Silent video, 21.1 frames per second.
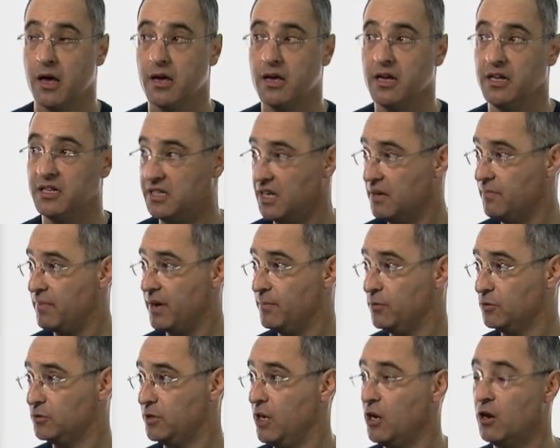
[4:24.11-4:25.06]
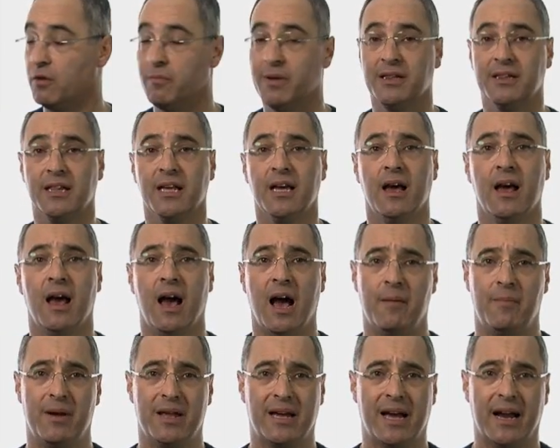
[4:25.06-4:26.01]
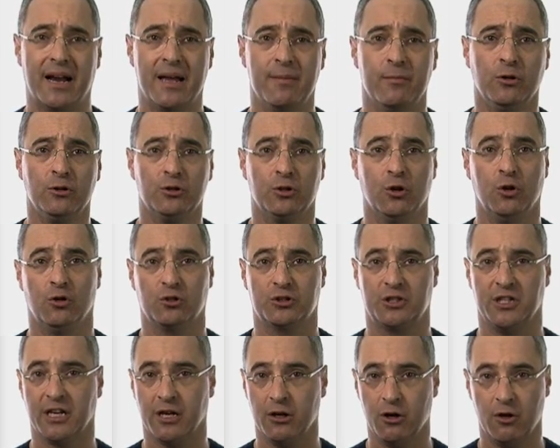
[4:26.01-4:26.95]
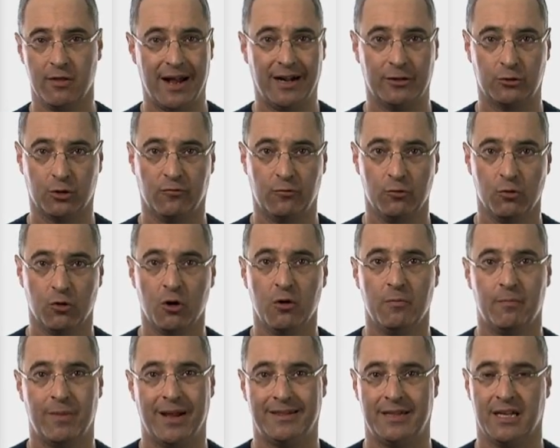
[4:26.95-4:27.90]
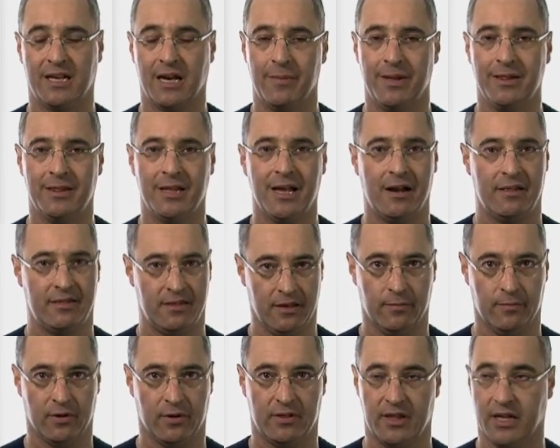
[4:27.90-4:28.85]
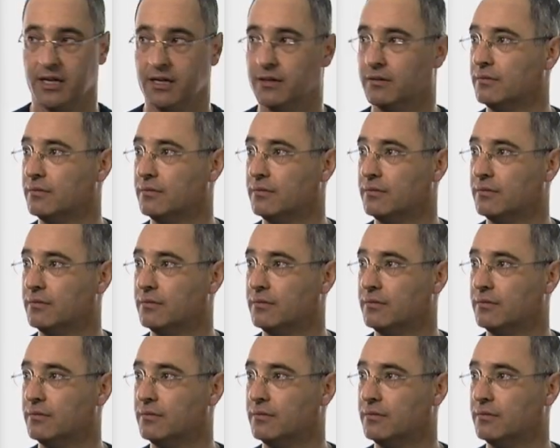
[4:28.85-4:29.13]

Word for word: y siempre posteriormente aplicaremos oxígeno de alto flujo prácticamente al 100%.